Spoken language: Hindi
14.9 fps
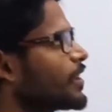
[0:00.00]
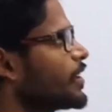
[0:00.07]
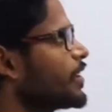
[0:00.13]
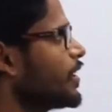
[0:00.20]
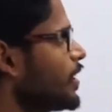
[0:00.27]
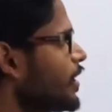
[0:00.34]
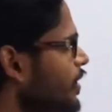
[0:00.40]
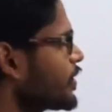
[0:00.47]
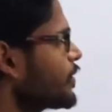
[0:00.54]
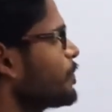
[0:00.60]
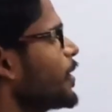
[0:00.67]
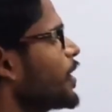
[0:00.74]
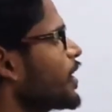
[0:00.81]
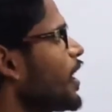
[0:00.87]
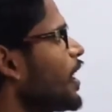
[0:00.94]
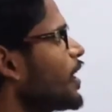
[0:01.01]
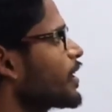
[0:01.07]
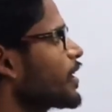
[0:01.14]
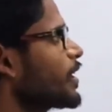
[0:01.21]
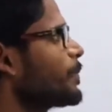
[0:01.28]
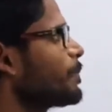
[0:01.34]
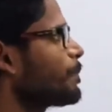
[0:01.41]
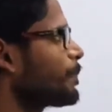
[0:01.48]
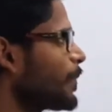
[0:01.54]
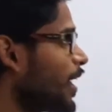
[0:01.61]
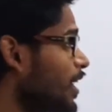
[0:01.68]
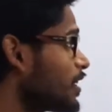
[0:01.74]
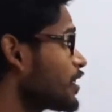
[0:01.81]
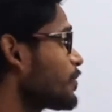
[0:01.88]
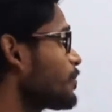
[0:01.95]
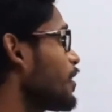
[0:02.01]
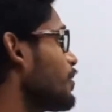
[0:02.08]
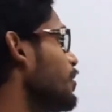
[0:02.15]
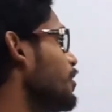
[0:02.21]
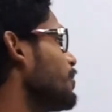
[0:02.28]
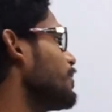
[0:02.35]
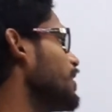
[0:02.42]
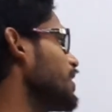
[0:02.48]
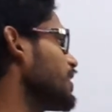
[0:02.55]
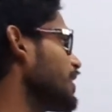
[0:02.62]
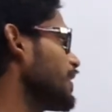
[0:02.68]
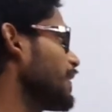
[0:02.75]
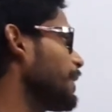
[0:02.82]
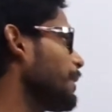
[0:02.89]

कि इस प्रकार के पांच बल्बों में से